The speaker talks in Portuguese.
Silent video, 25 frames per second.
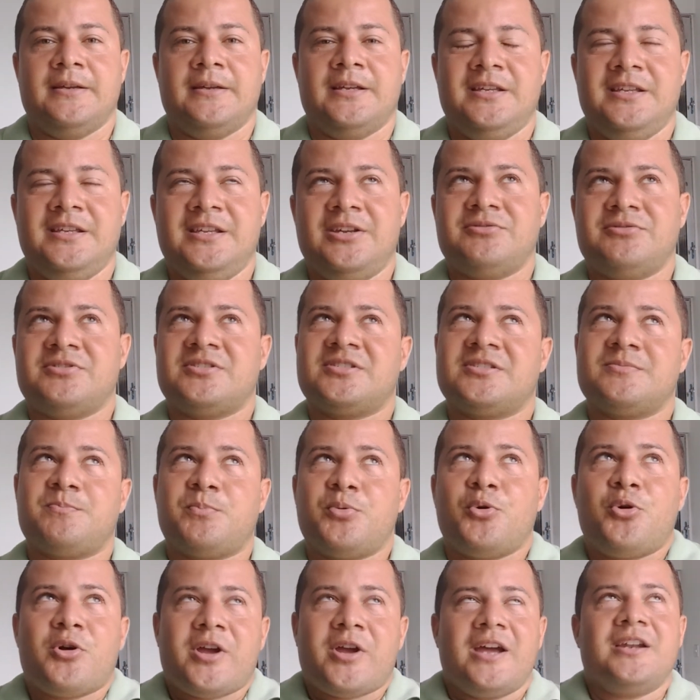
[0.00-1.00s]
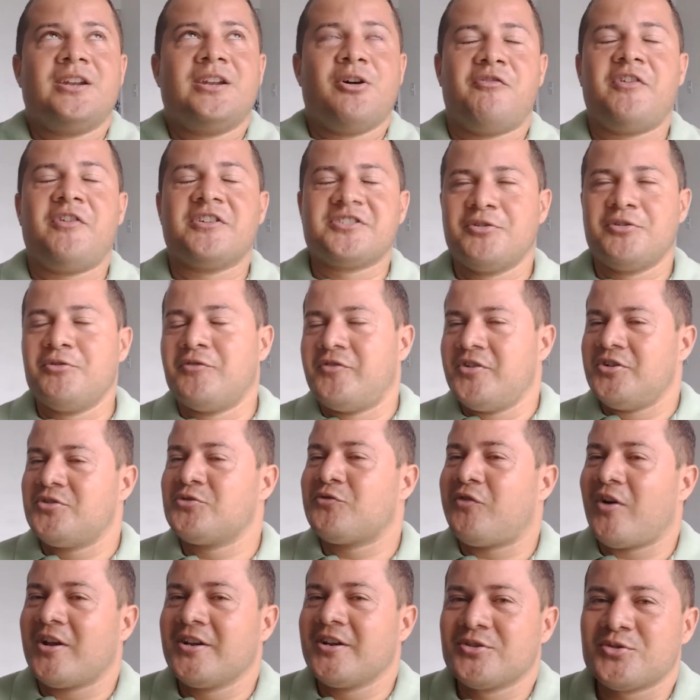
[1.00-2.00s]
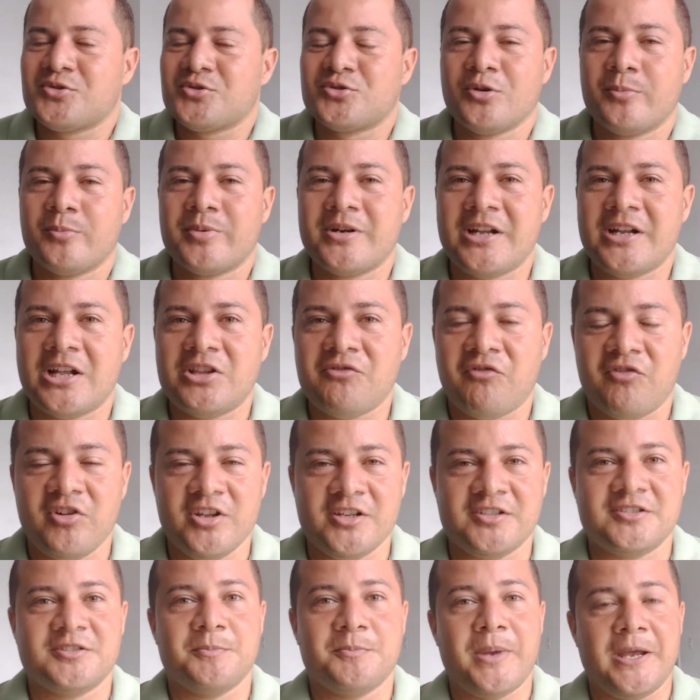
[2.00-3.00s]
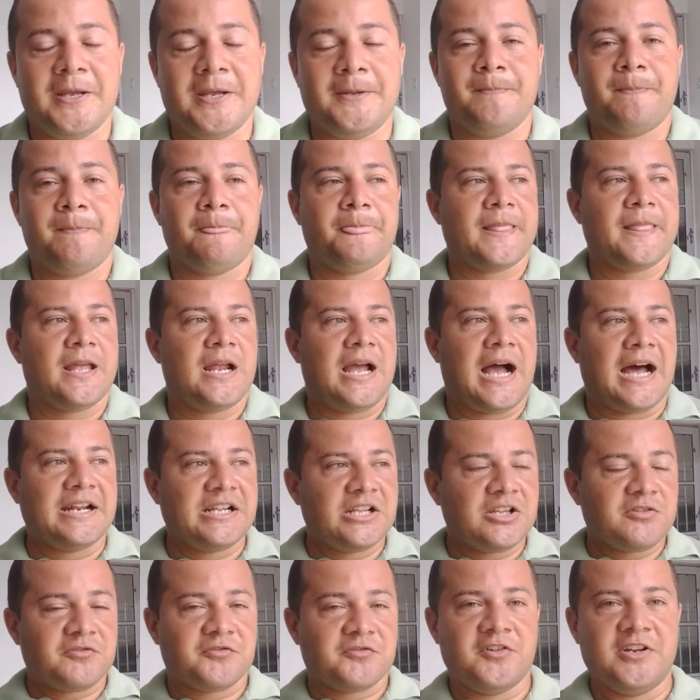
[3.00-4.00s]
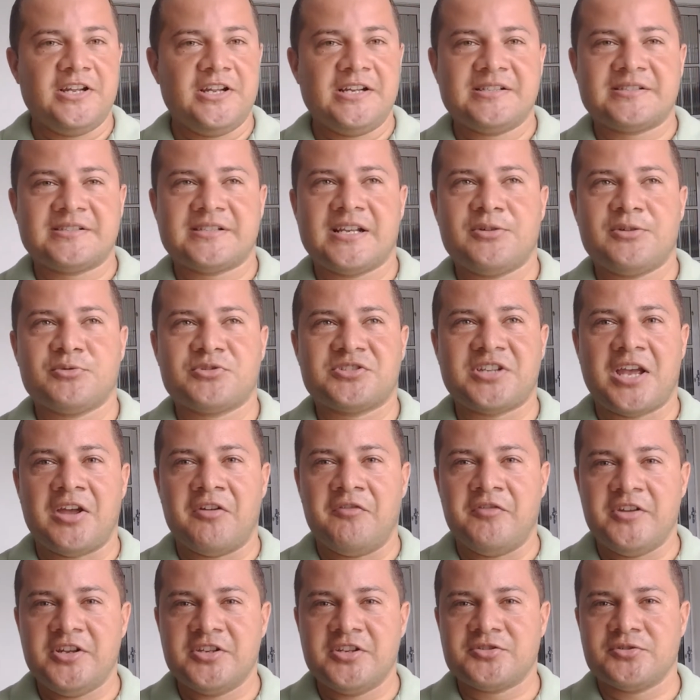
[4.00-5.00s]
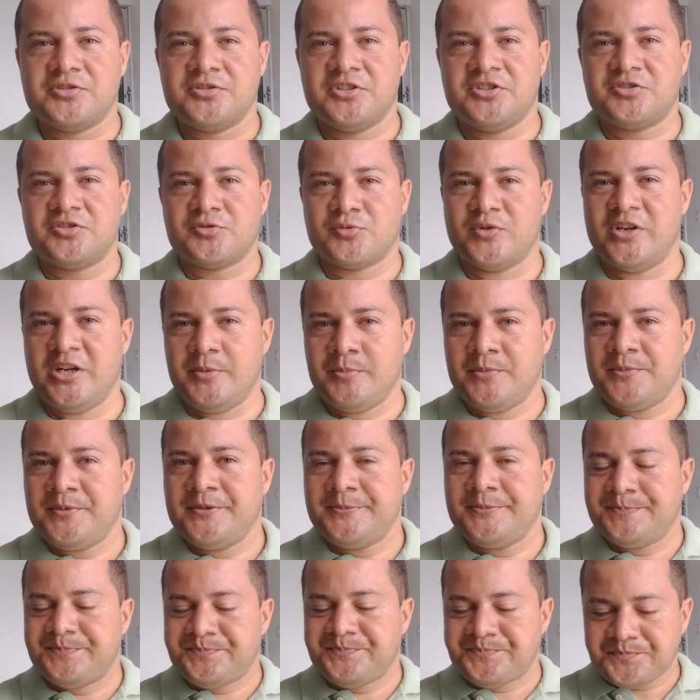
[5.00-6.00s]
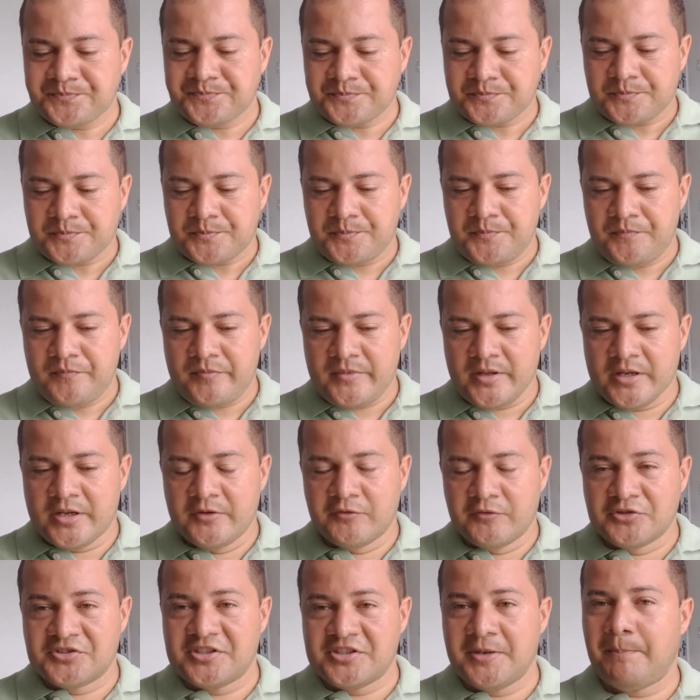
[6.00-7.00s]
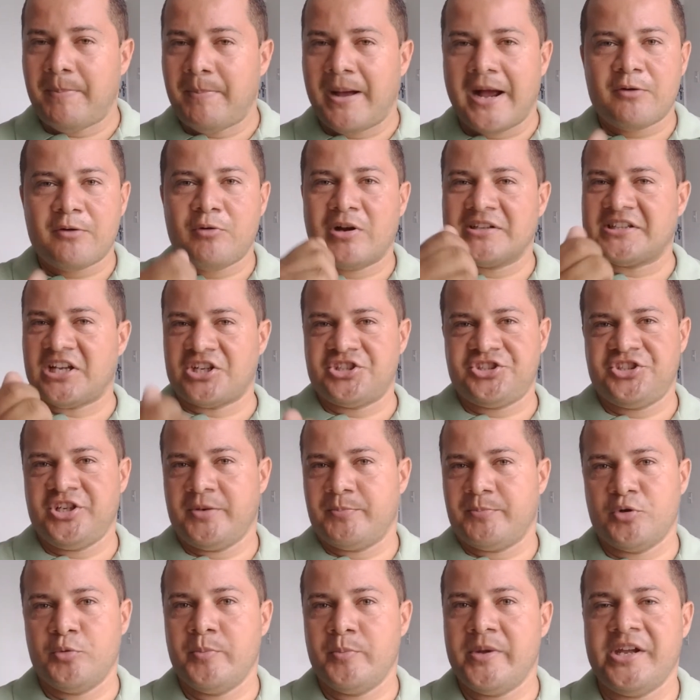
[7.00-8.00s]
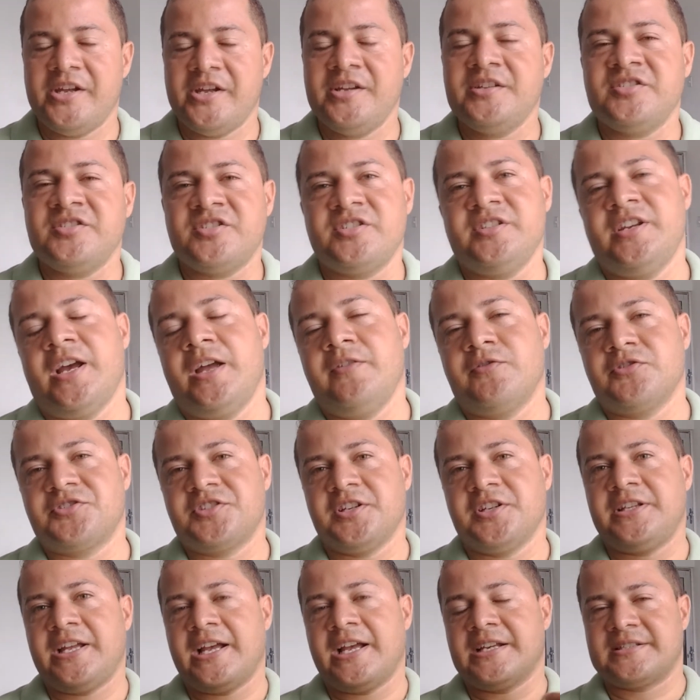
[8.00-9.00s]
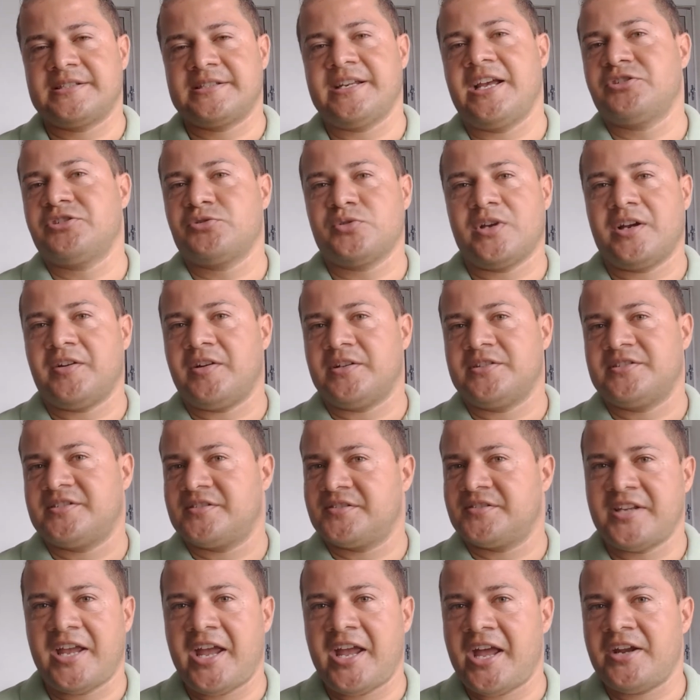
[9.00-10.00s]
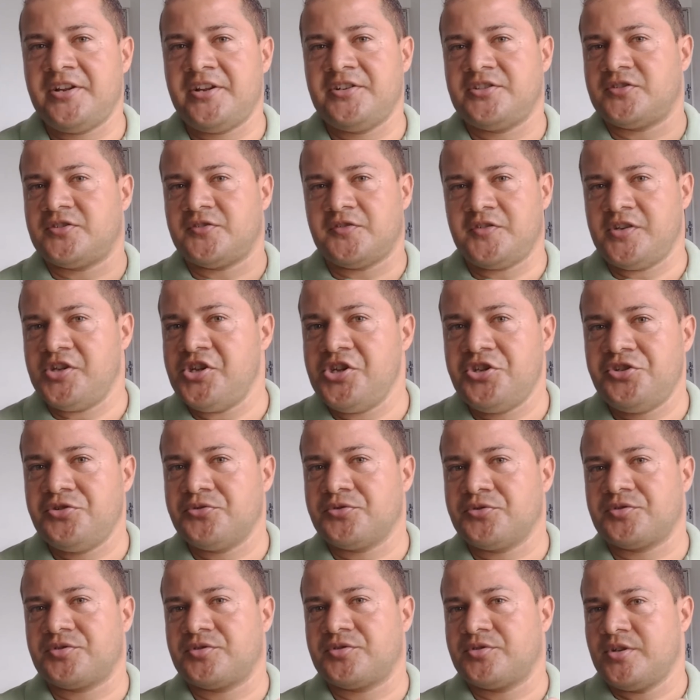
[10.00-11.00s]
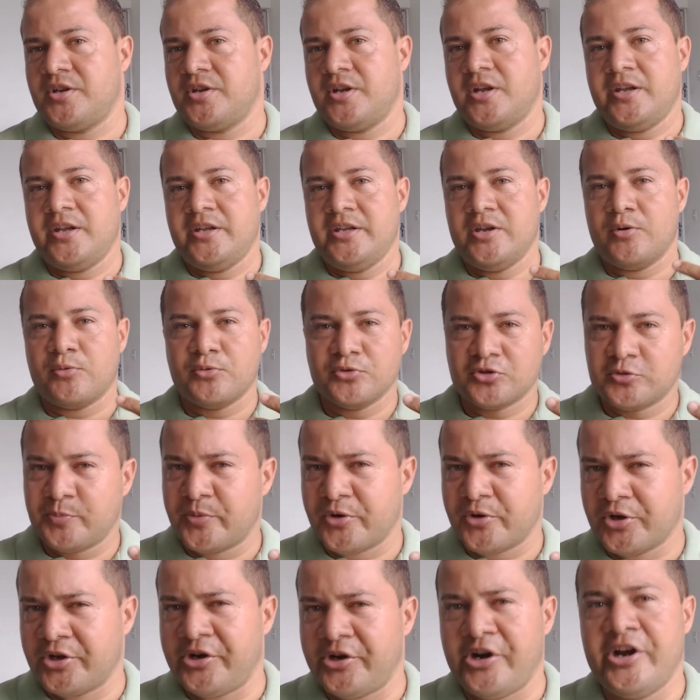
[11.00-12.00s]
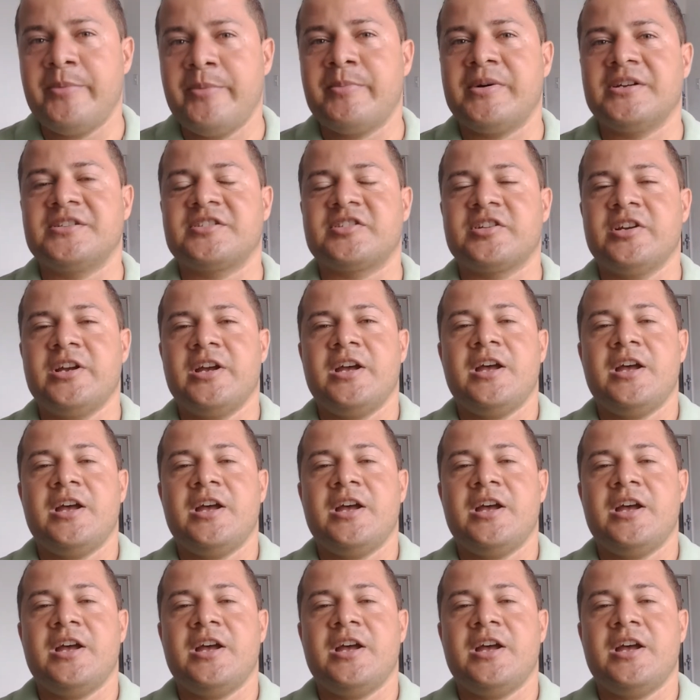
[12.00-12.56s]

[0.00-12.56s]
E eu disse, por que não fazer um vídeo falando sobre Netflix? Bem, a Netflix é um serviço de streaming que você paga uma taxinha por mês e aí você tem acesso a séries, vídeos e alguns programas.